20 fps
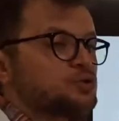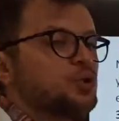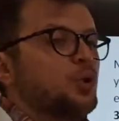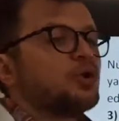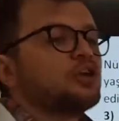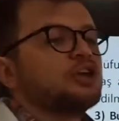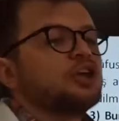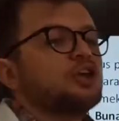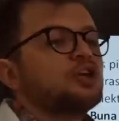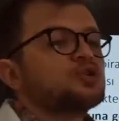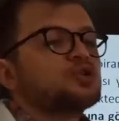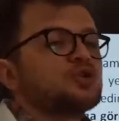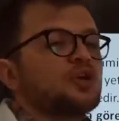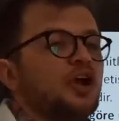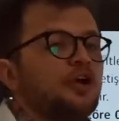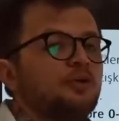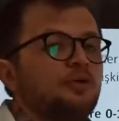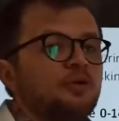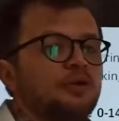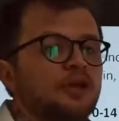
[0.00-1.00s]
çok geniş
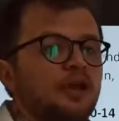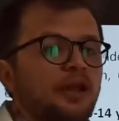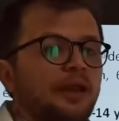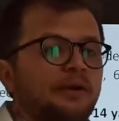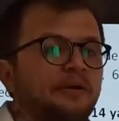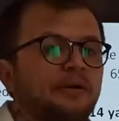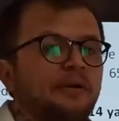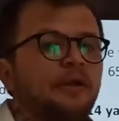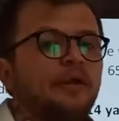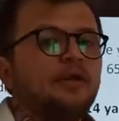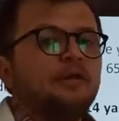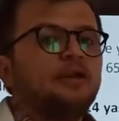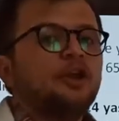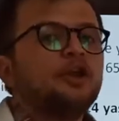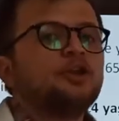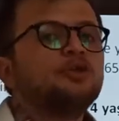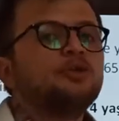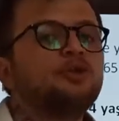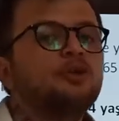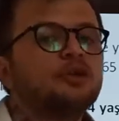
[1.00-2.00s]
olan ülkeler
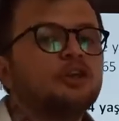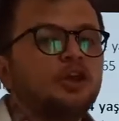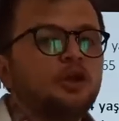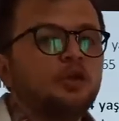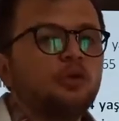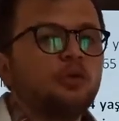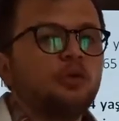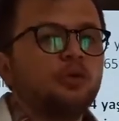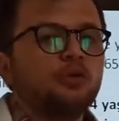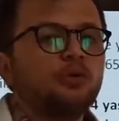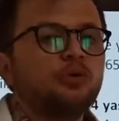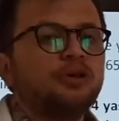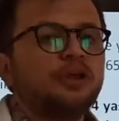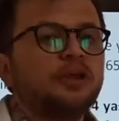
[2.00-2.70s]
ne tür ülkeler oluyordu?